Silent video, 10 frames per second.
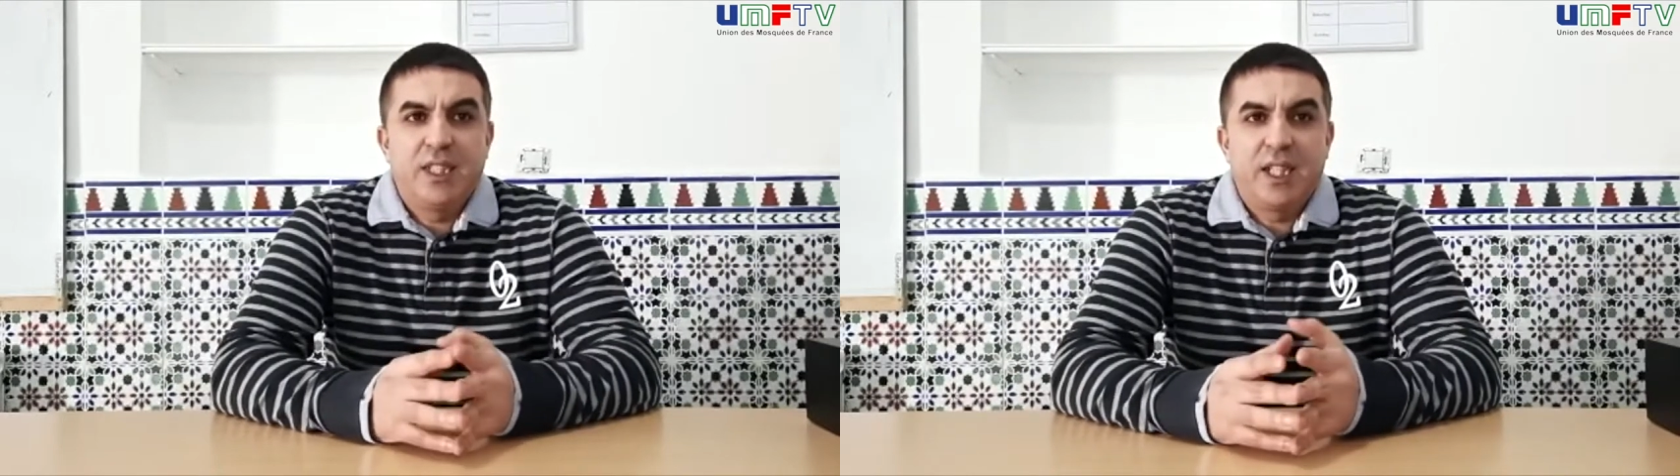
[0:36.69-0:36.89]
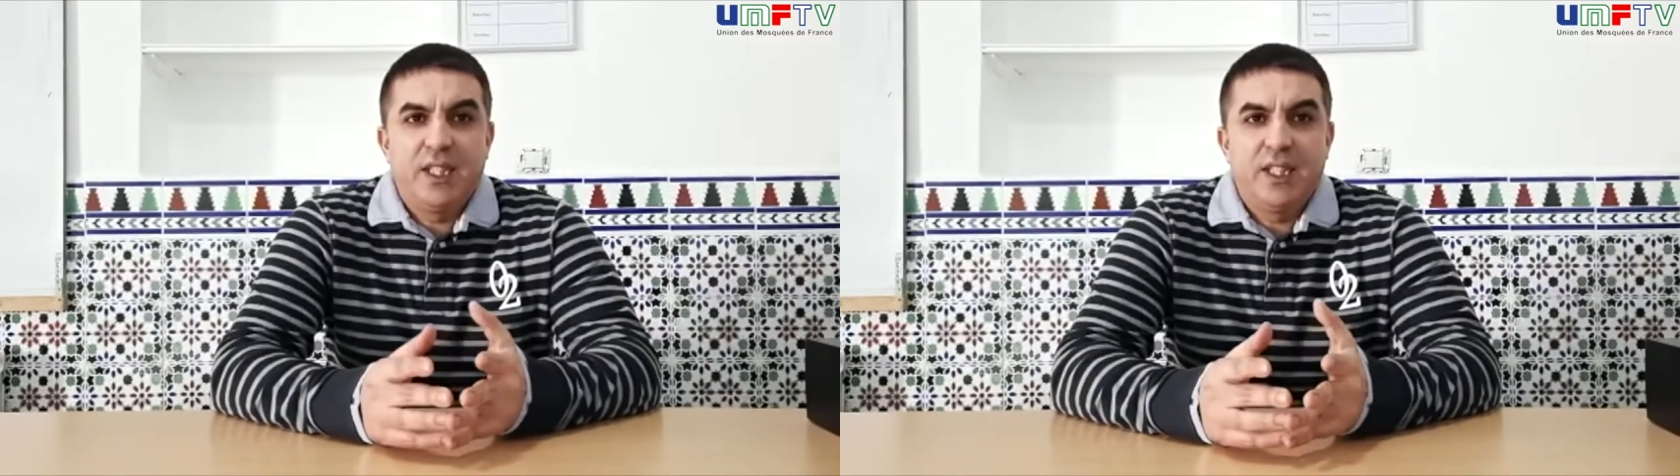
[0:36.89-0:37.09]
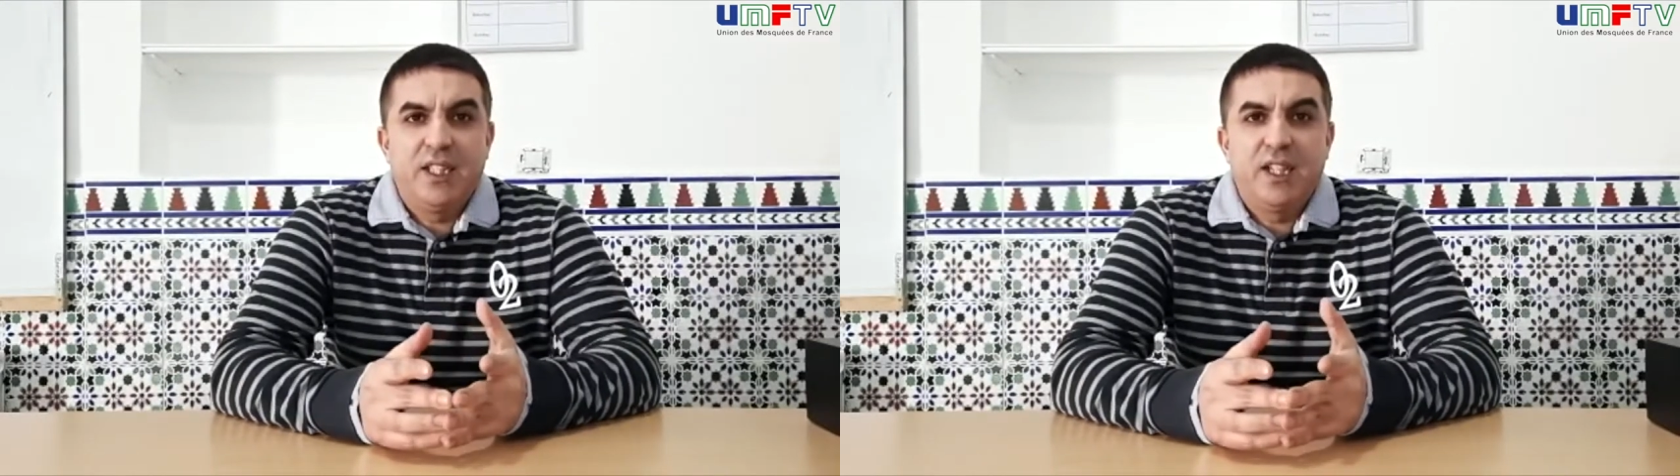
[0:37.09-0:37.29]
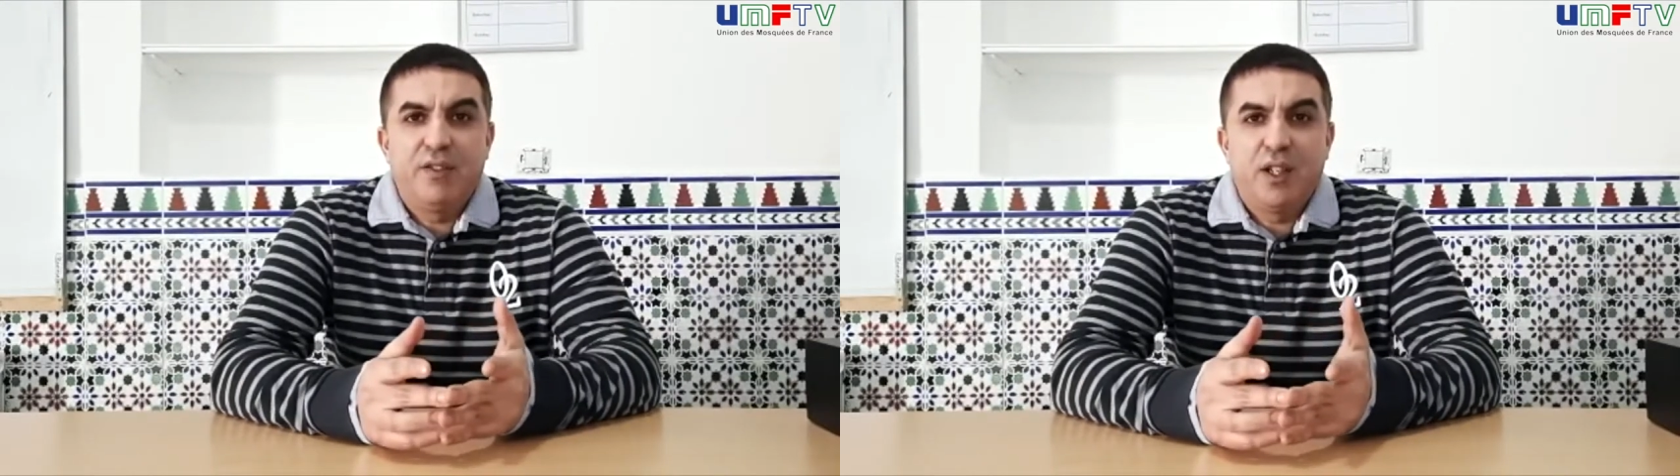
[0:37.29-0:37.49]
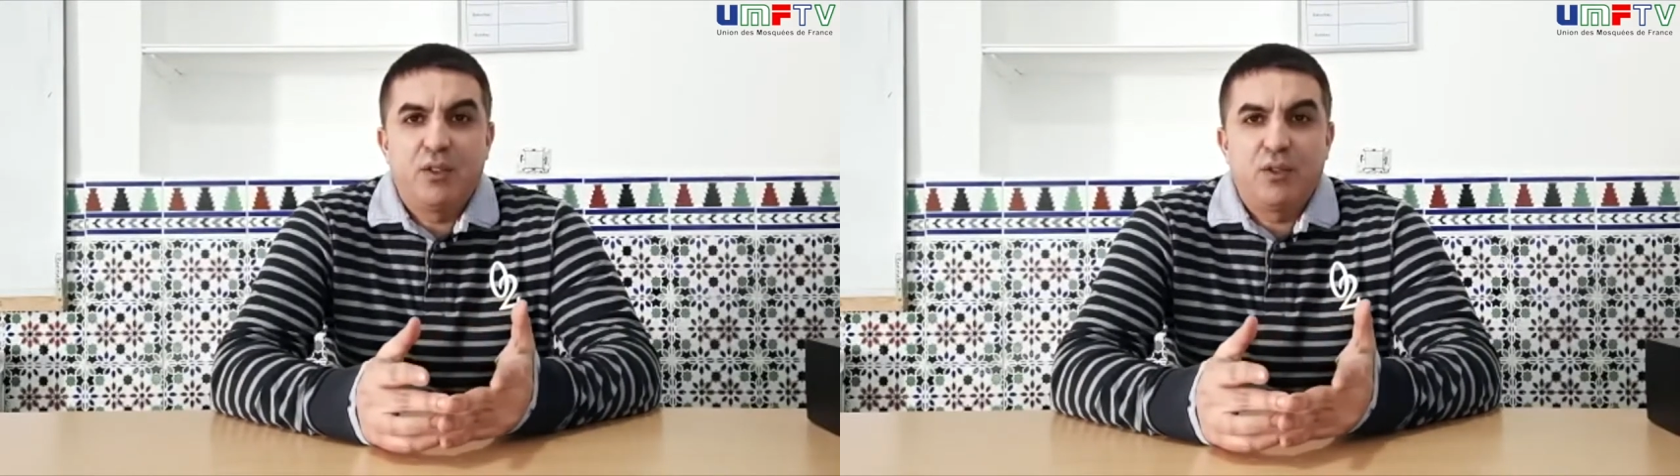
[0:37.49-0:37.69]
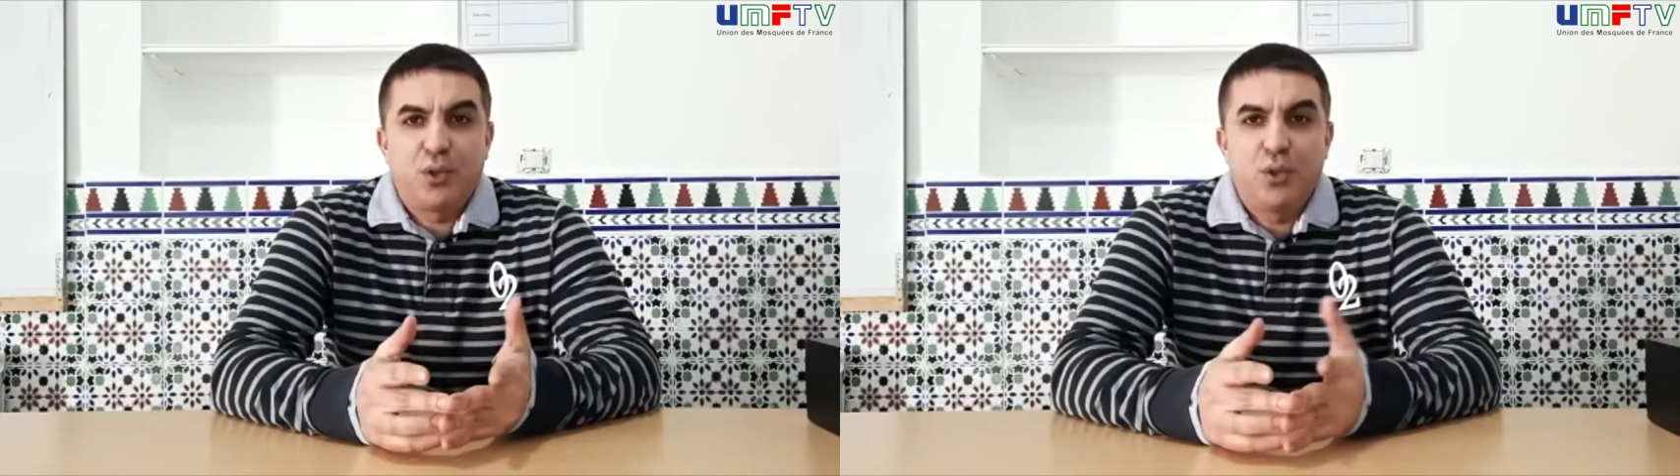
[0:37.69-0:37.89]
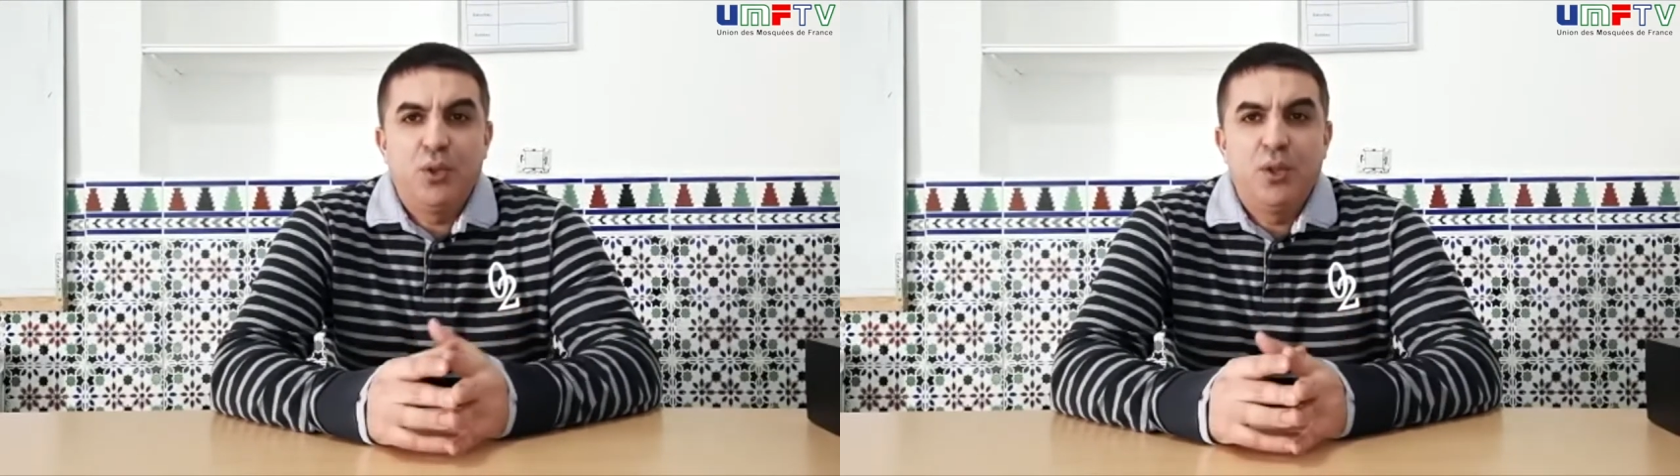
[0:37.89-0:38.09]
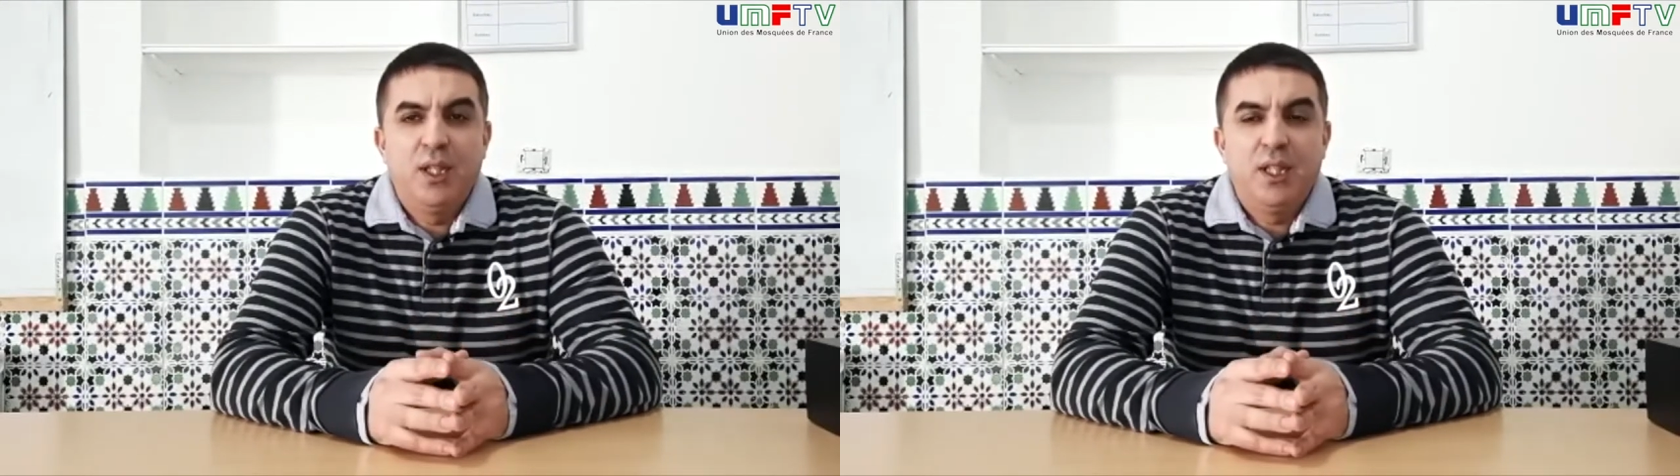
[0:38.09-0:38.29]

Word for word: traitaient d'affaires entre eux,